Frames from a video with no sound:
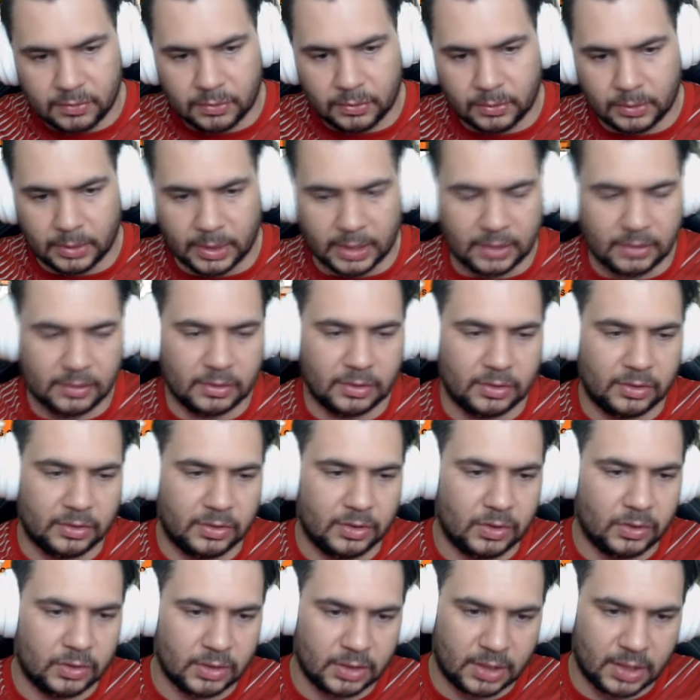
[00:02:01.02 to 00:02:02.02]

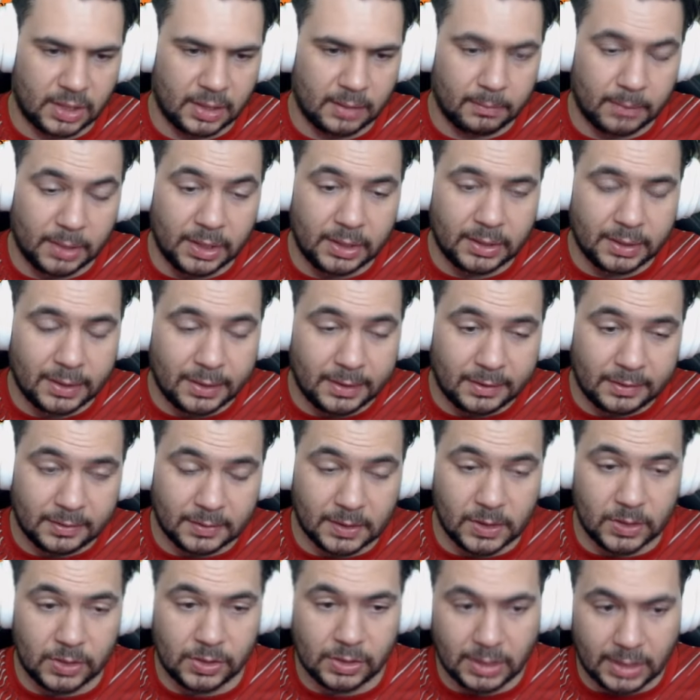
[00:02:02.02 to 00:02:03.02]
influencers. Isso aqui é bem
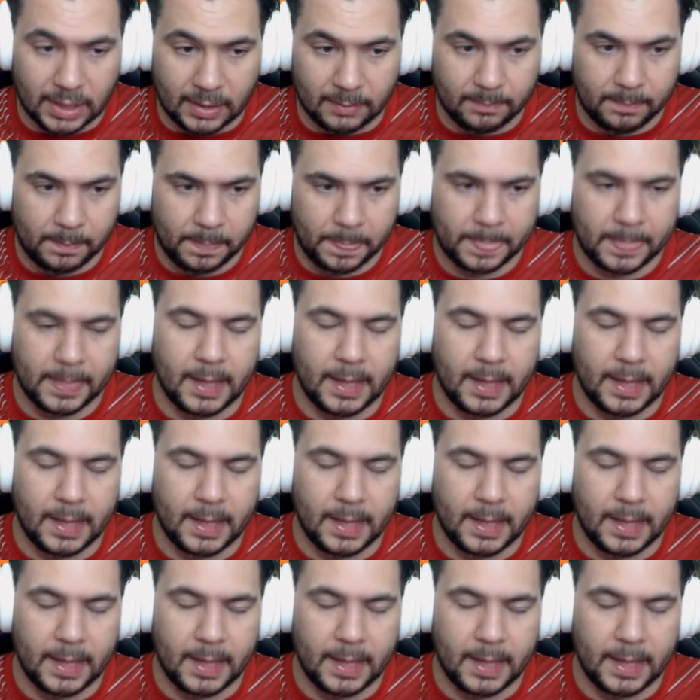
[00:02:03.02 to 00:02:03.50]
interessante, tá?